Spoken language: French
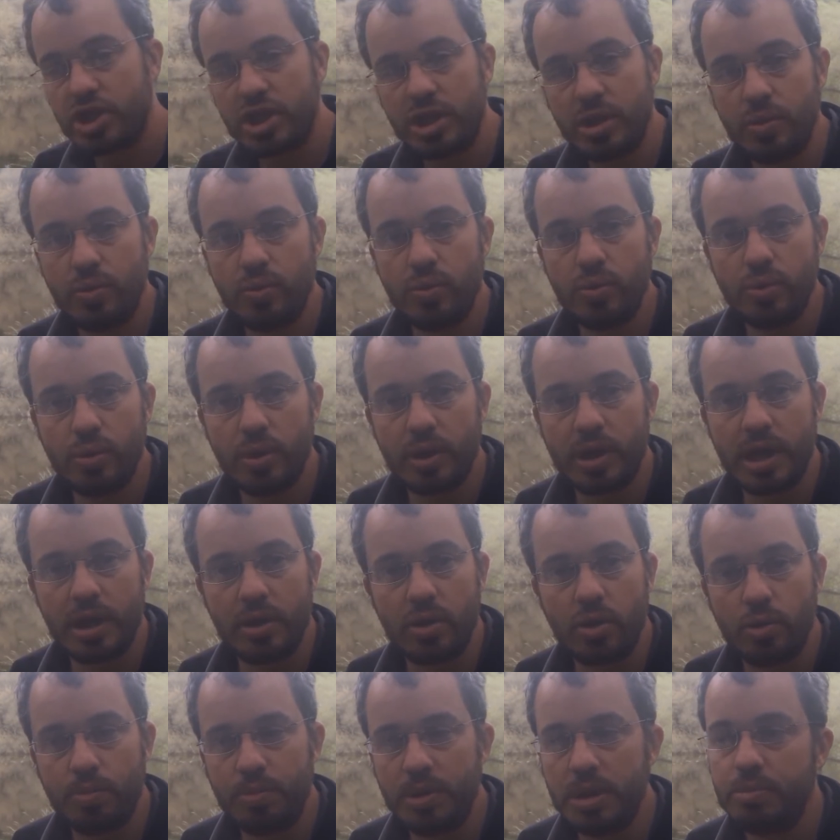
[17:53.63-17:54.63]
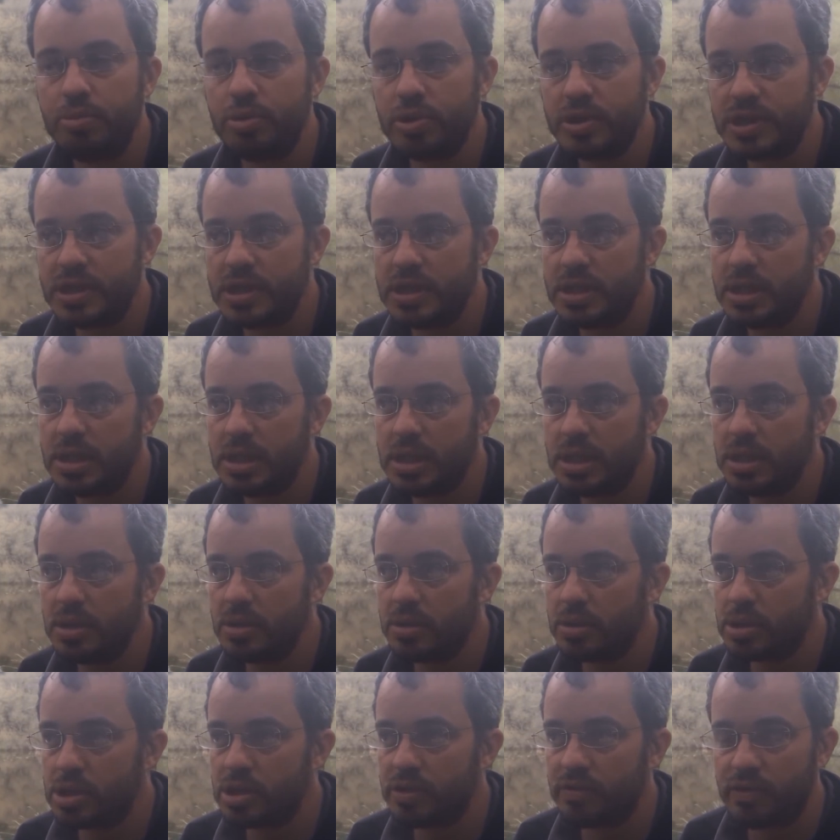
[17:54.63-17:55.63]
j'ai eu euh, quelques bips aussi.
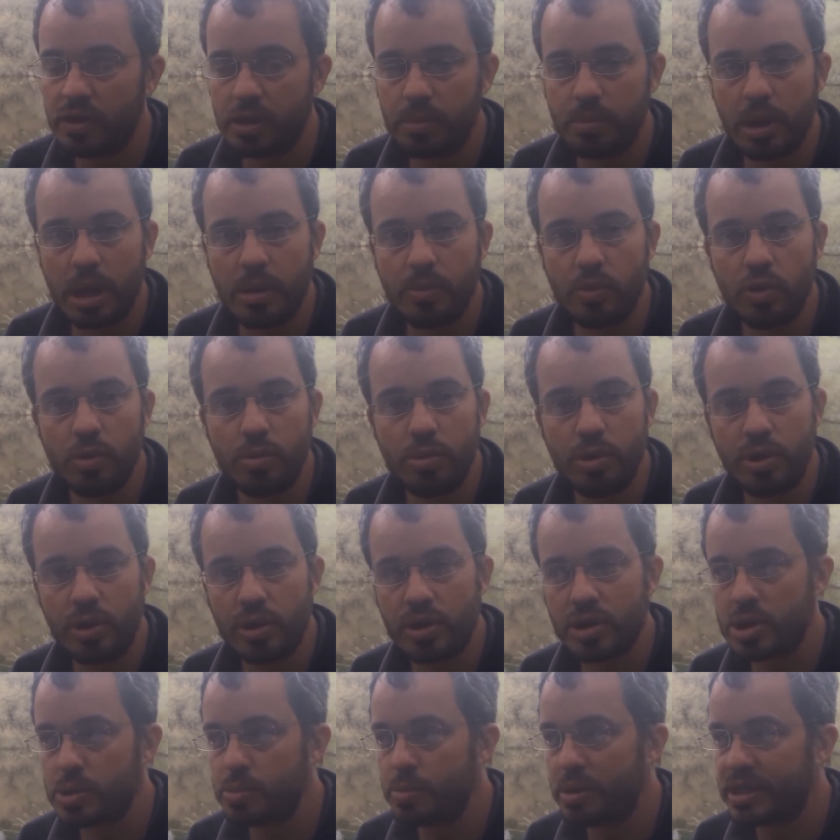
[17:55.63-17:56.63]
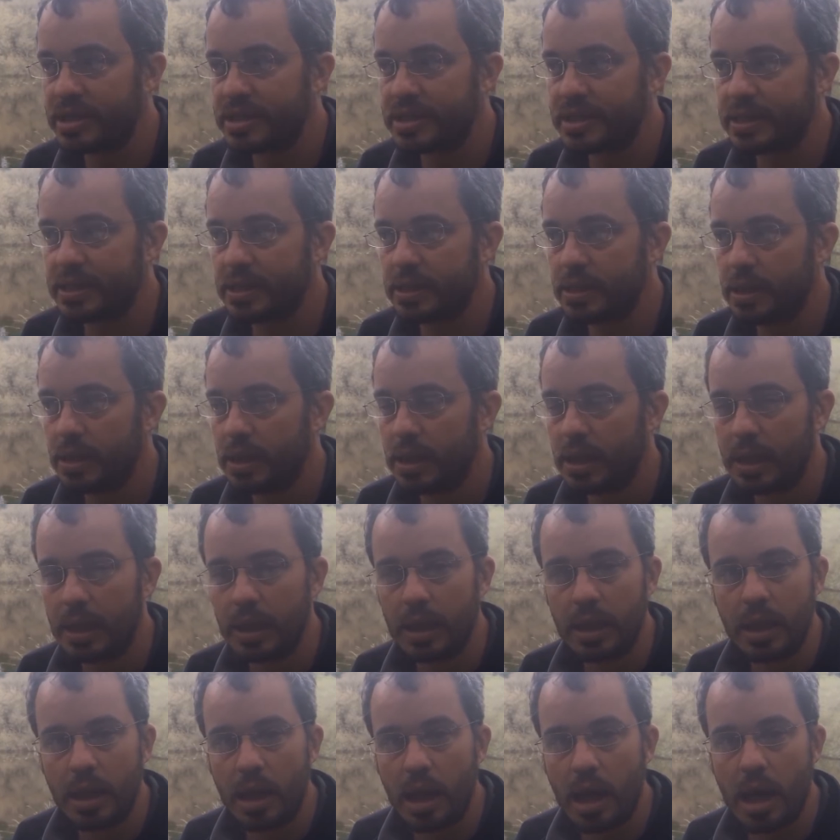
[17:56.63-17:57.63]
J'ai fait une brème de bonheur ce matin.
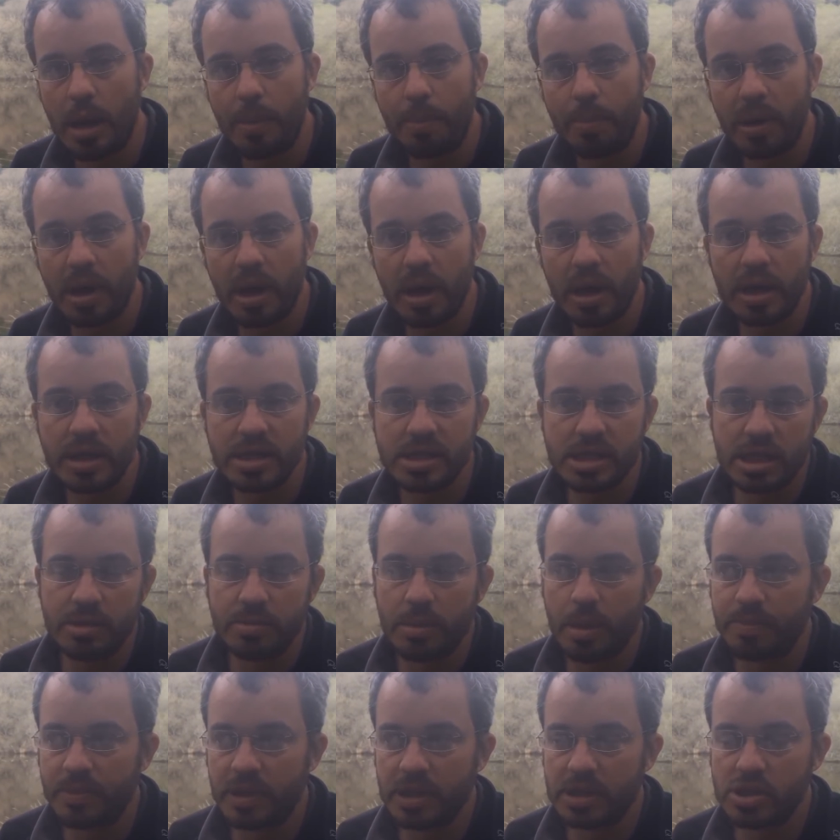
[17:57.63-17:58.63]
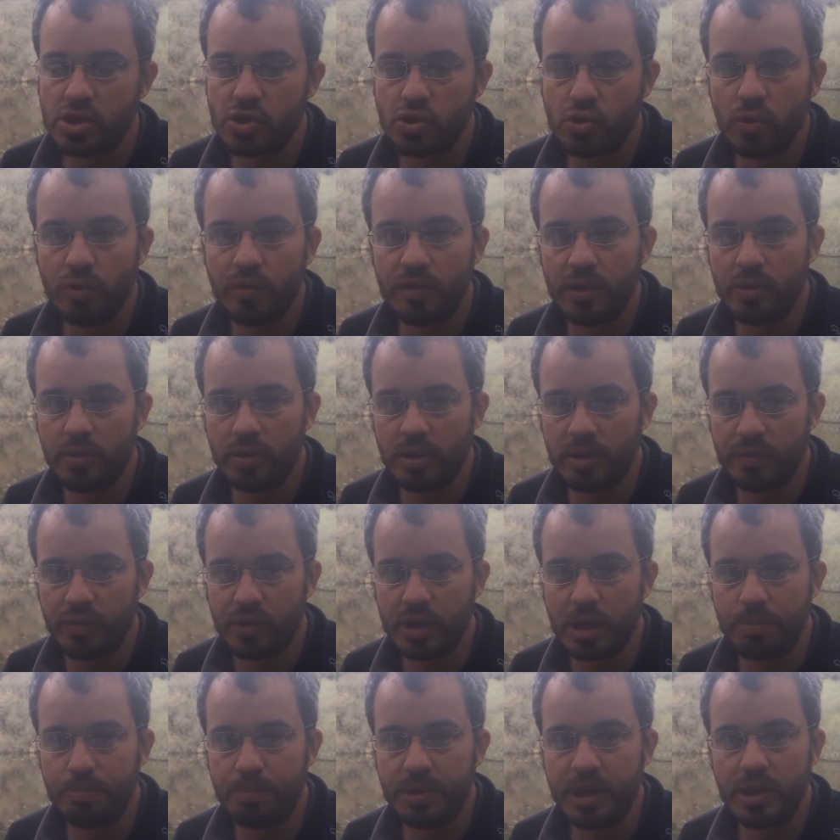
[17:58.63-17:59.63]
Après, ce qui m'a peut-être sauvé au
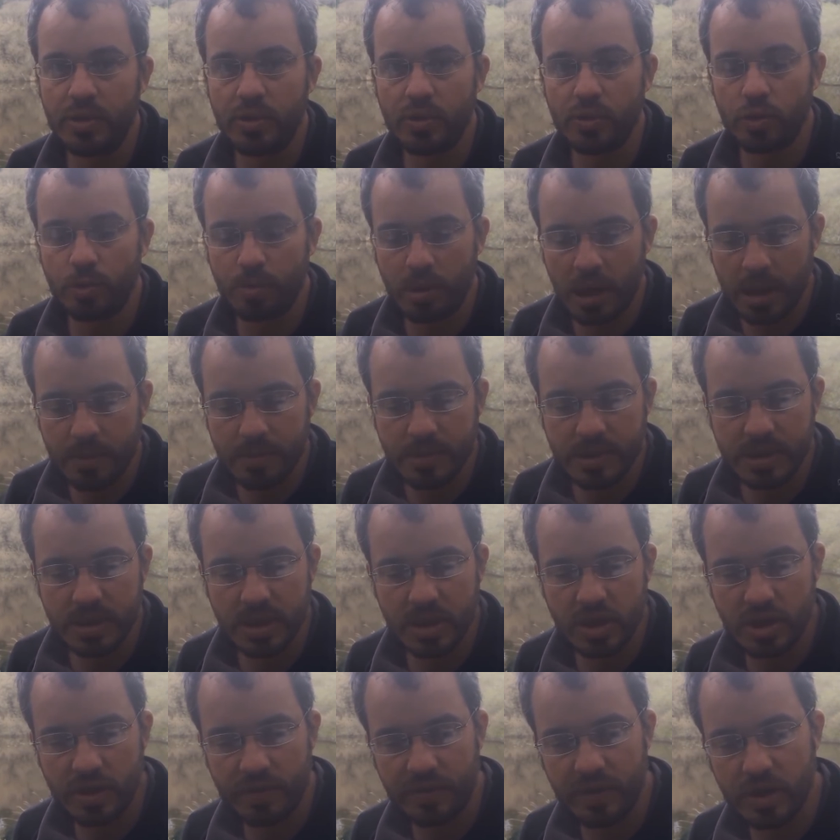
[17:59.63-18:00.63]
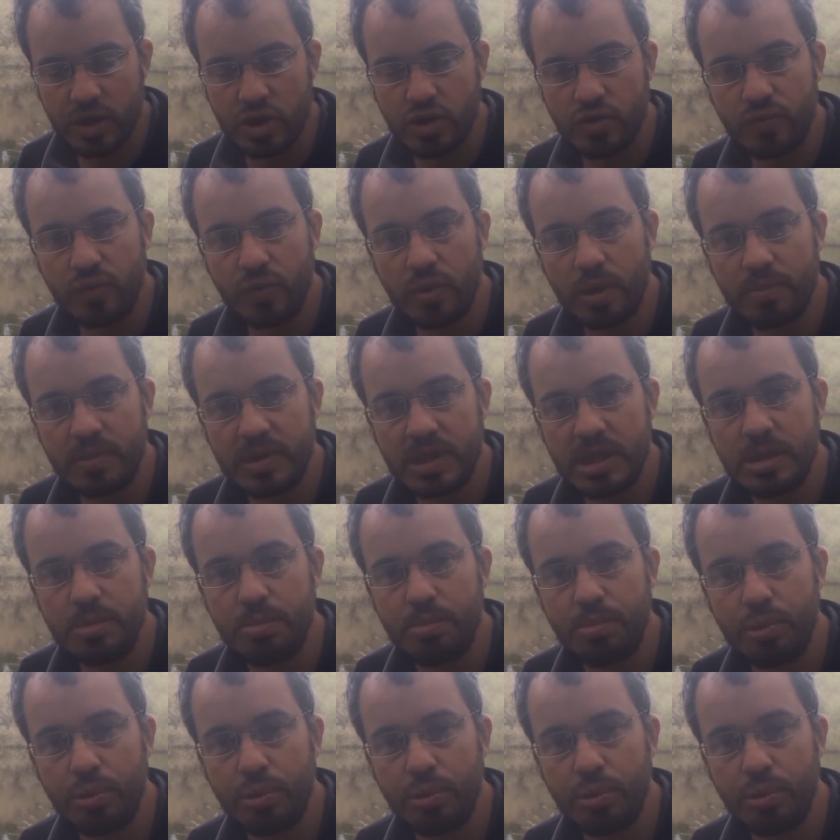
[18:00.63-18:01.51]
niveau des piqûres de brème, c'est que j'avais un cheveu un petit